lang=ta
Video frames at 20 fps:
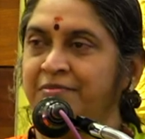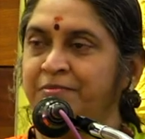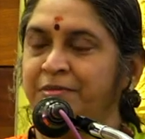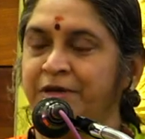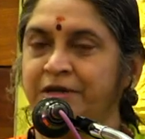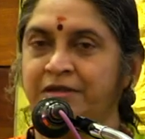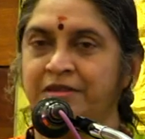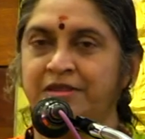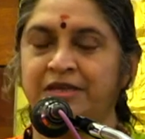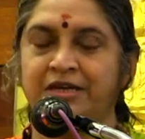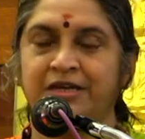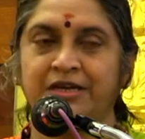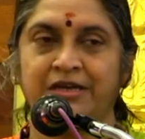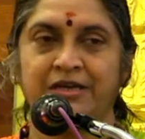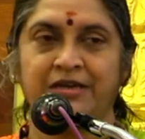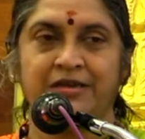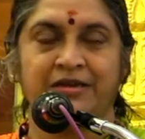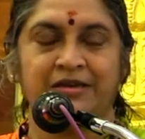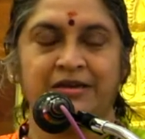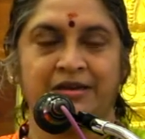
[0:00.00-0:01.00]

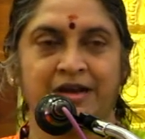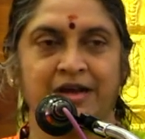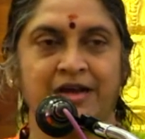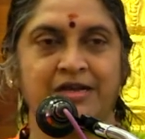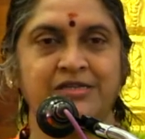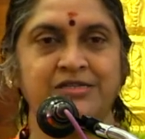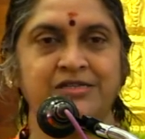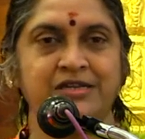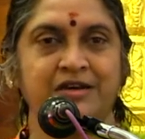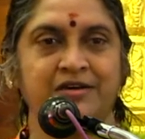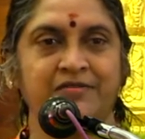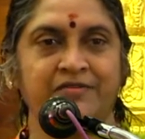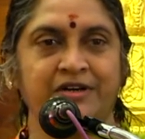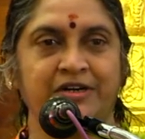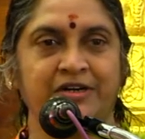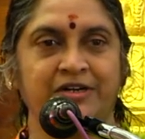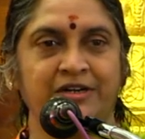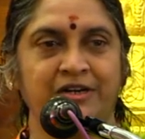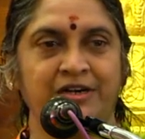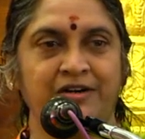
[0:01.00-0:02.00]
பெருந்தகை ராஜா
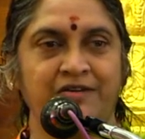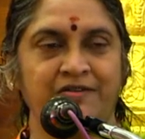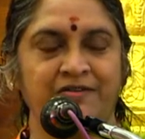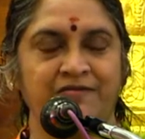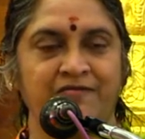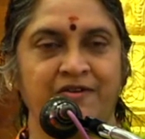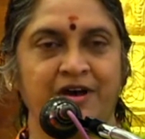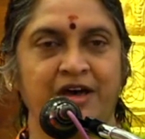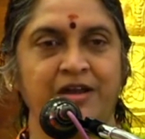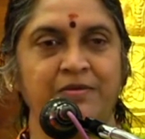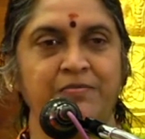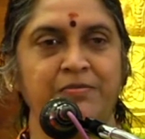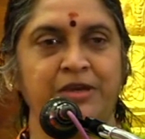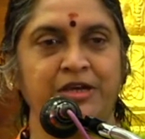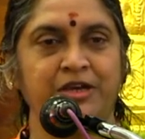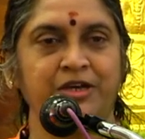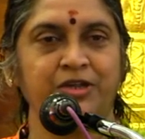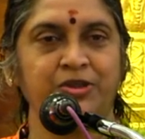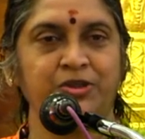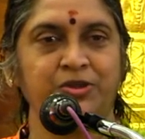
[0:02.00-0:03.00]
அவர்கள்
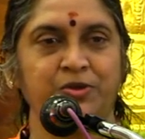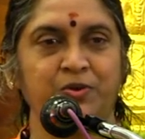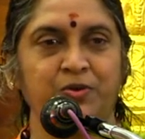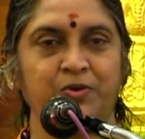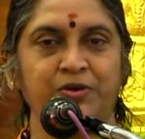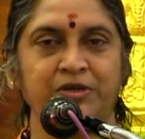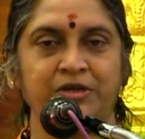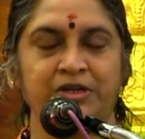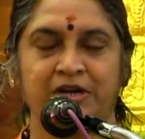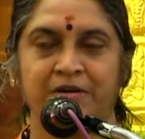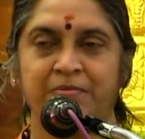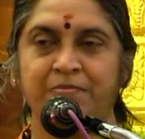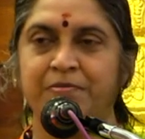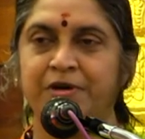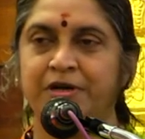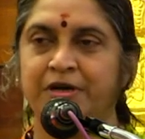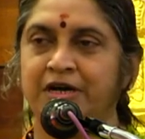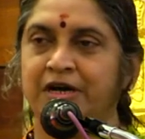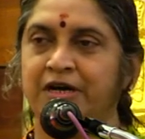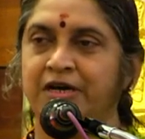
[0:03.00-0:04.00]
வான்மீகத்தோடு
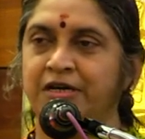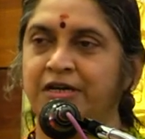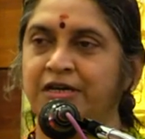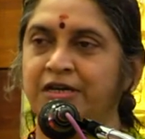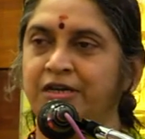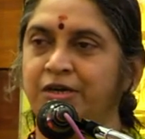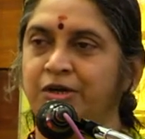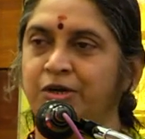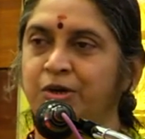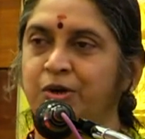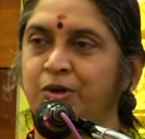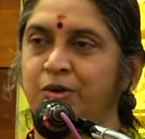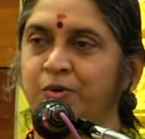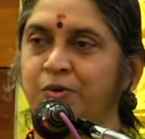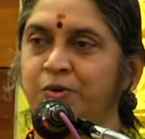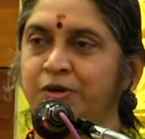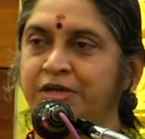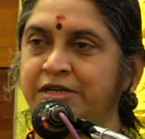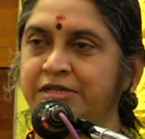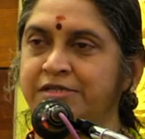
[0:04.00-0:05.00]
கம்பர்
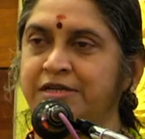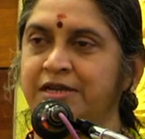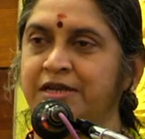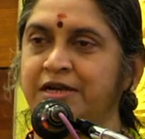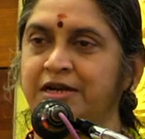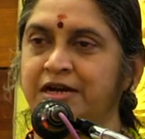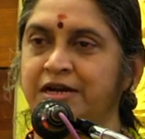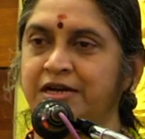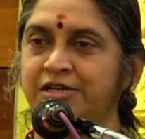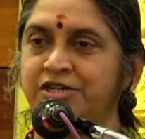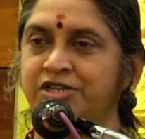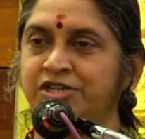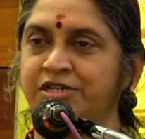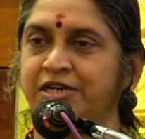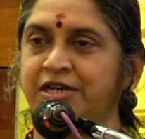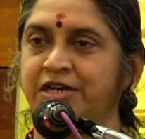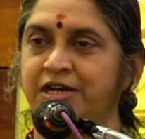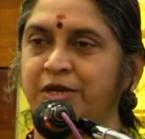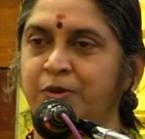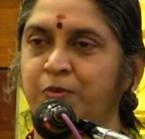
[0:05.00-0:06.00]
காட்டியிருக்கக்கூடிய சில
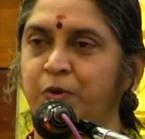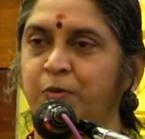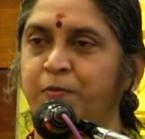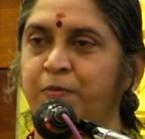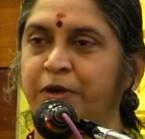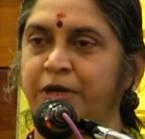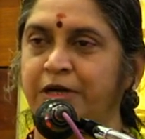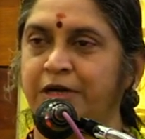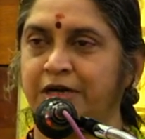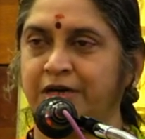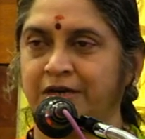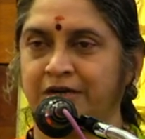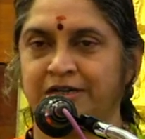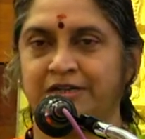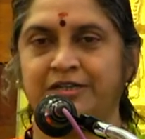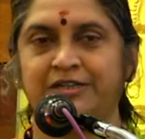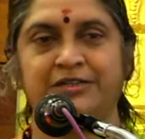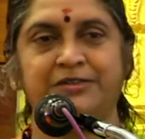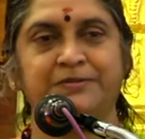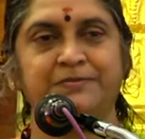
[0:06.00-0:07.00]
காட்சிகளை
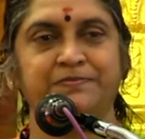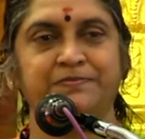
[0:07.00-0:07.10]
ஒப்பிட்டார்கள்